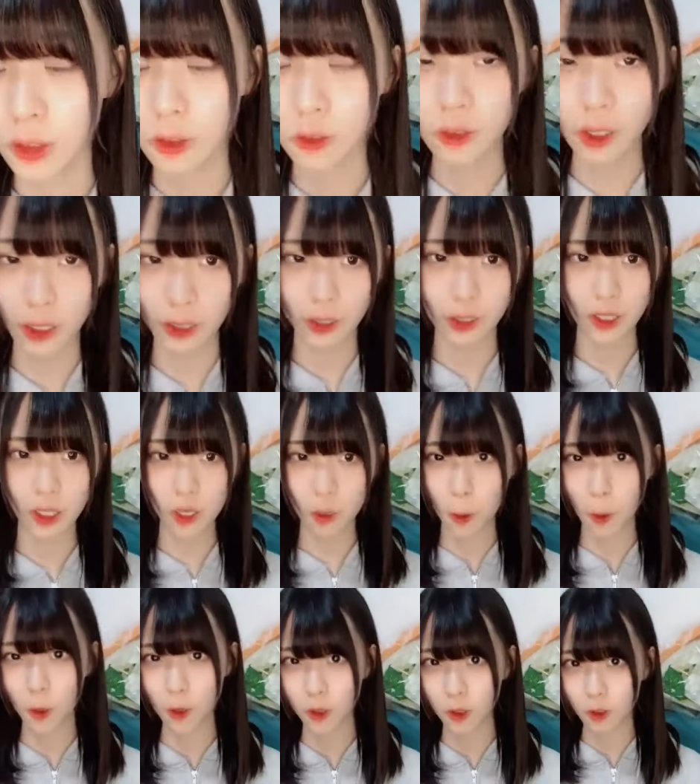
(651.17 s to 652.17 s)
うわ行け
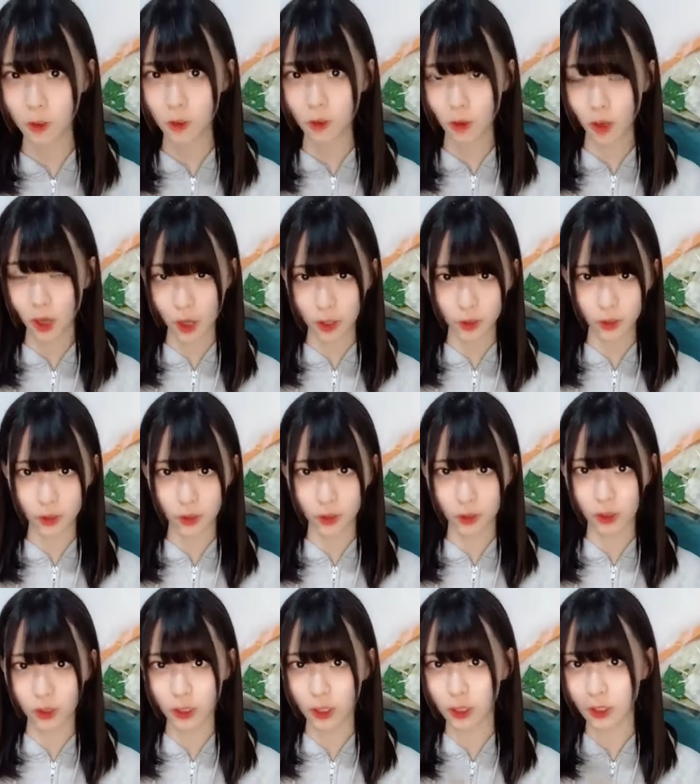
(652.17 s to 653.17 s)
ばよかったわって
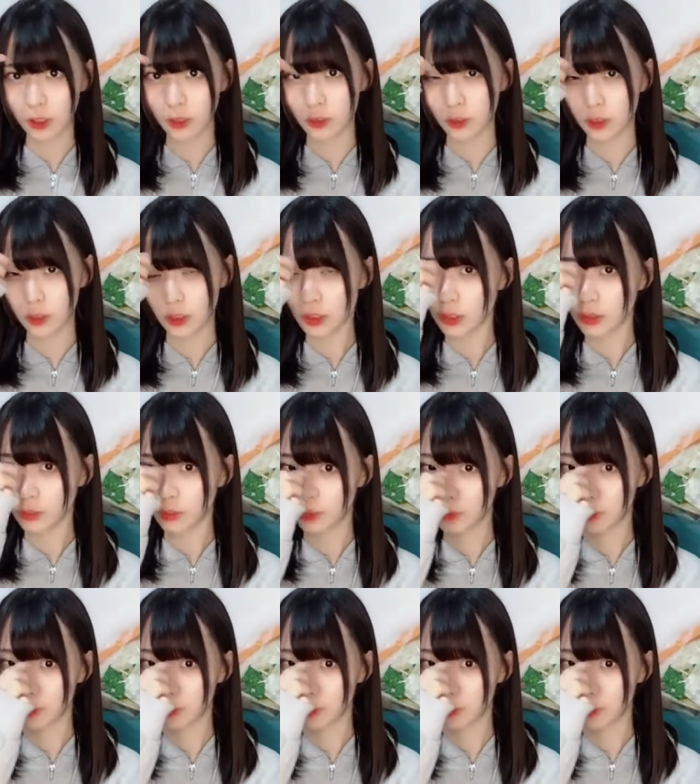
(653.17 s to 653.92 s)
並んでほしい